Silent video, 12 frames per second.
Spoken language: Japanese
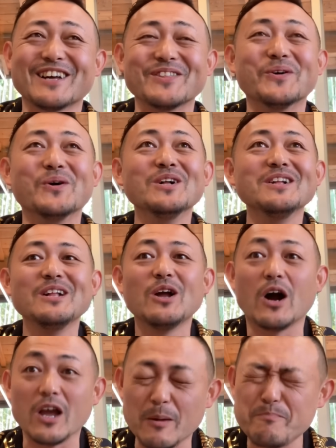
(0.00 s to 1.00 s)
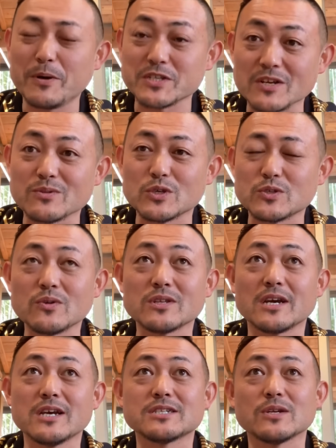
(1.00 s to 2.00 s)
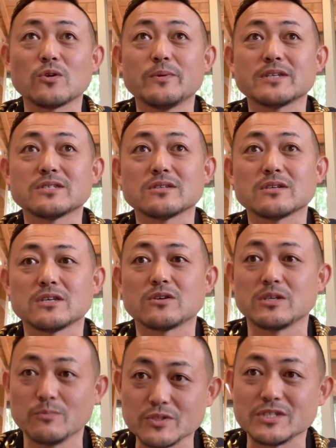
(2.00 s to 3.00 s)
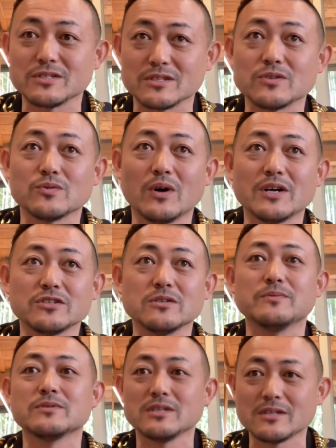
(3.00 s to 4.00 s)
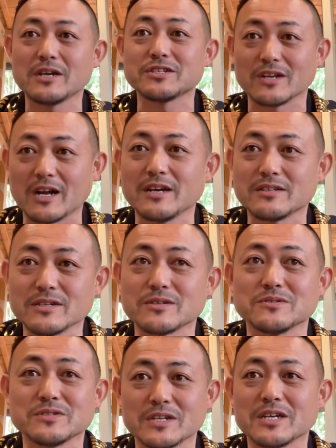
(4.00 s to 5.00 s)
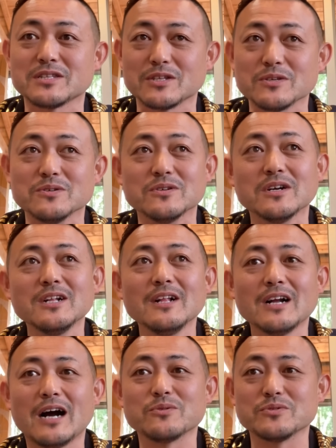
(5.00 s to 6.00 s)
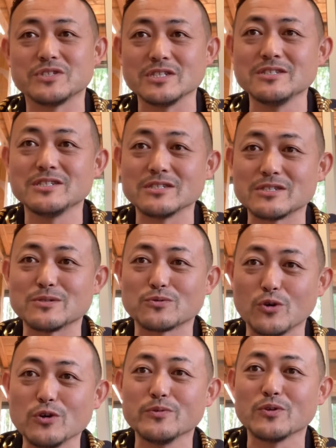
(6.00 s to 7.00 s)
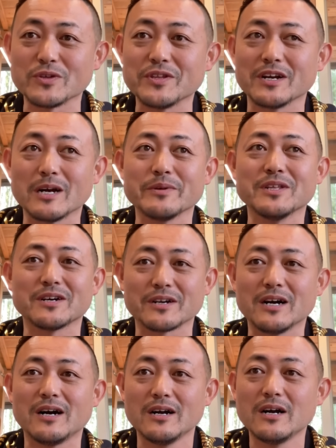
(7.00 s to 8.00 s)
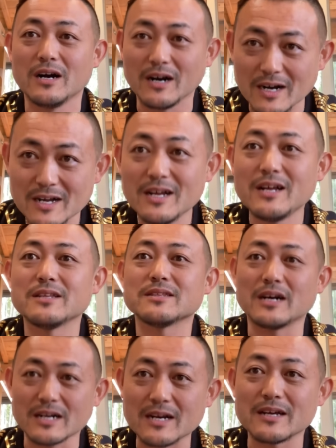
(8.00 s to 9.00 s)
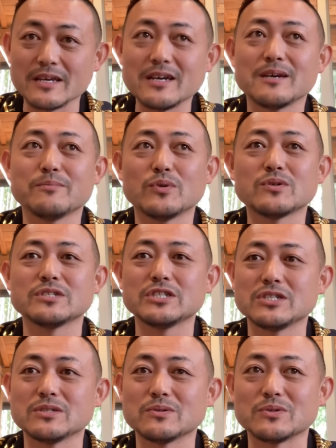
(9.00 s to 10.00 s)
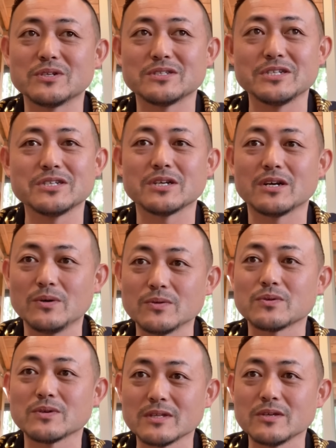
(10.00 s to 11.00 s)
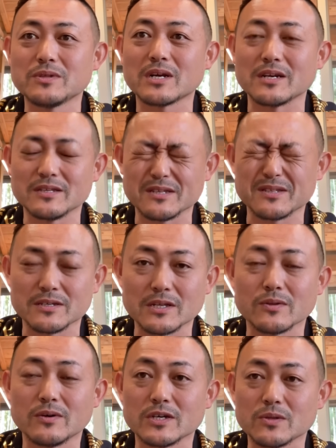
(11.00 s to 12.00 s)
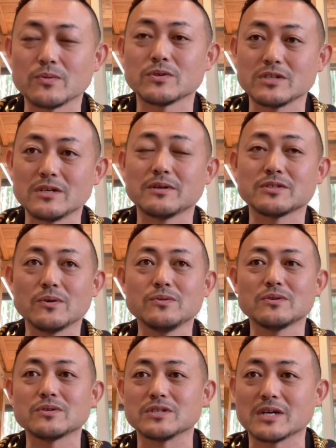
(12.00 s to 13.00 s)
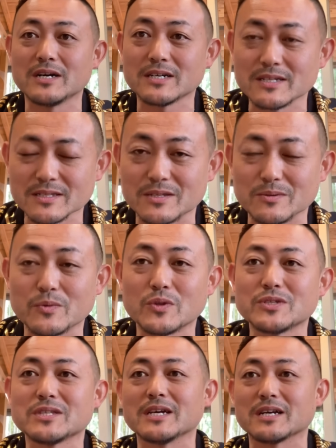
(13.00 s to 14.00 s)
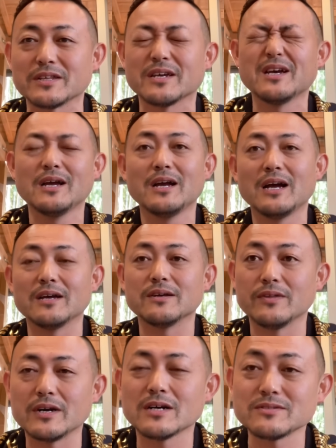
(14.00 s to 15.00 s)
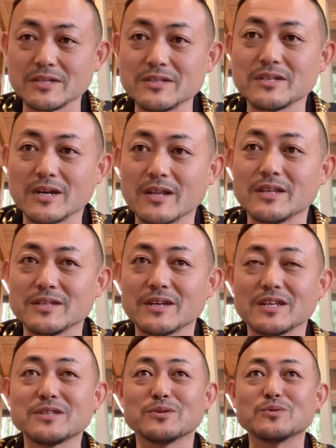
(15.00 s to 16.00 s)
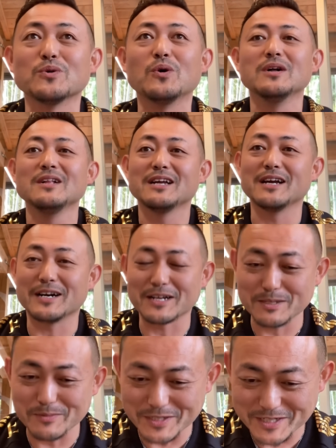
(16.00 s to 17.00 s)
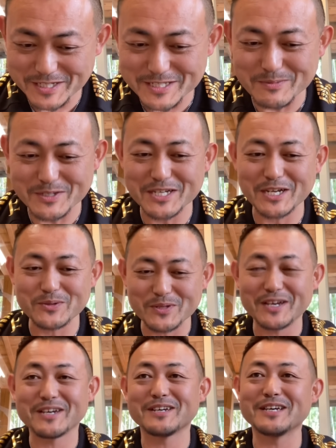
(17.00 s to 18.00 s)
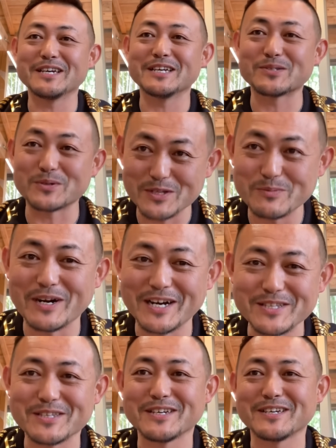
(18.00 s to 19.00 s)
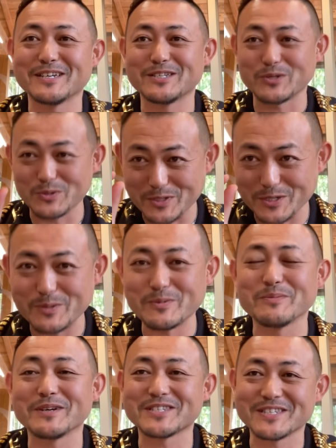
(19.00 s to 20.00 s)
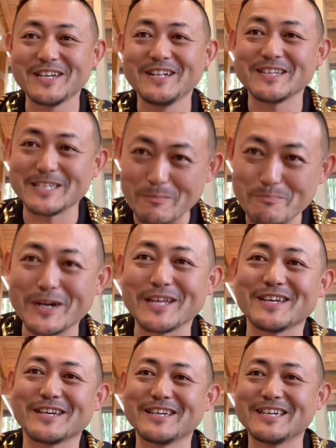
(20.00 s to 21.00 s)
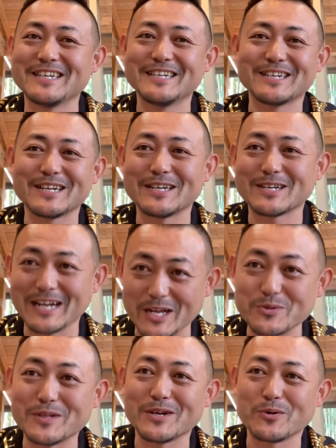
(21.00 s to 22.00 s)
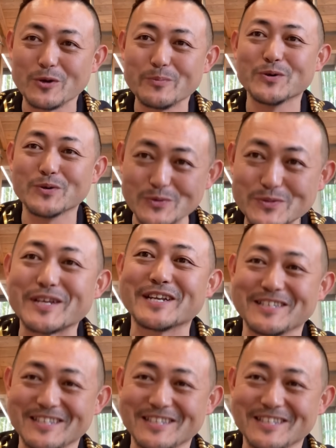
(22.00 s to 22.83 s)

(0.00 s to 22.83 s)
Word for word: あのあやっぱちゃんと人に対して飛ばす気持ちっていうのは自分に対して返ってくるんだなっていうあのジンジンする小指をね眺めながらあだからね僕自身の人生が本当に豊かになってきたのは人の幸せを祈る時間っていうもの自体がね、えー、長くなってきてからなんだなっていうのを、え改めて感じましたけどね、えー、それでもあえてちょっとだけ思いますやっぱり、えー、角で小指を打ったらいい